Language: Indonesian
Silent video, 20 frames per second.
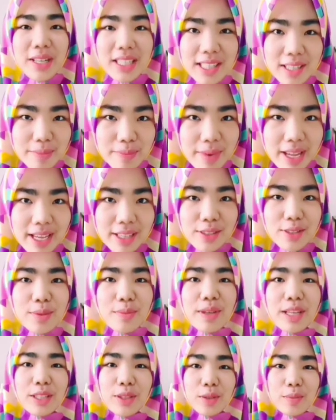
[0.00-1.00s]
Welcome back
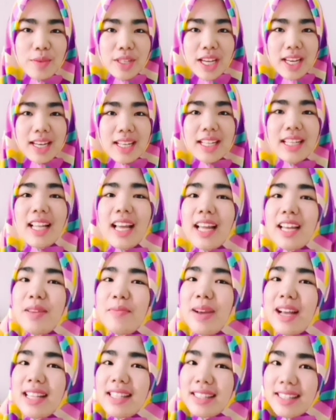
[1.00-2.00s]
to my YouTube channel,
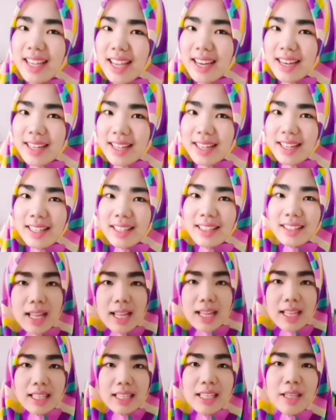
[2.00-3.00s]
Adidas Channel.
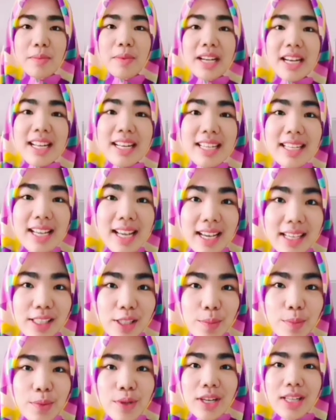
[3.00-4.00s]
Gimana nih
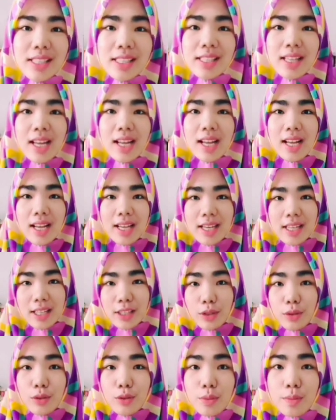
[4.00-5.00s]
guys puasa hari
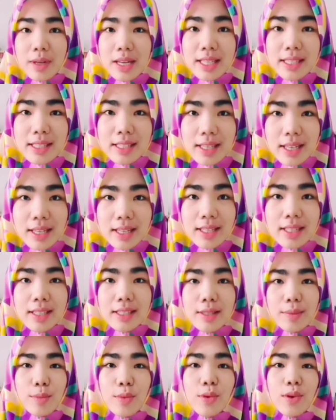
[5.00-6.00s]
ke-17-nya?
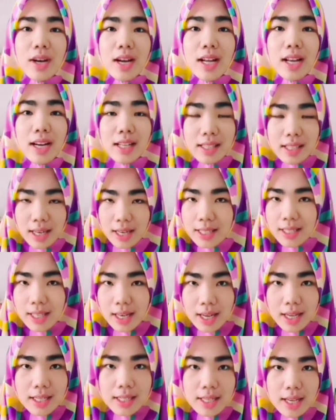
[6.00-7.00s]
Semoga
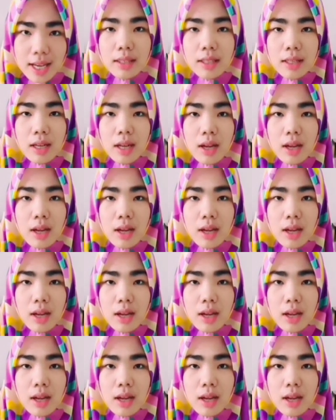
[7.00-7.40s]
lancar-lancar aja.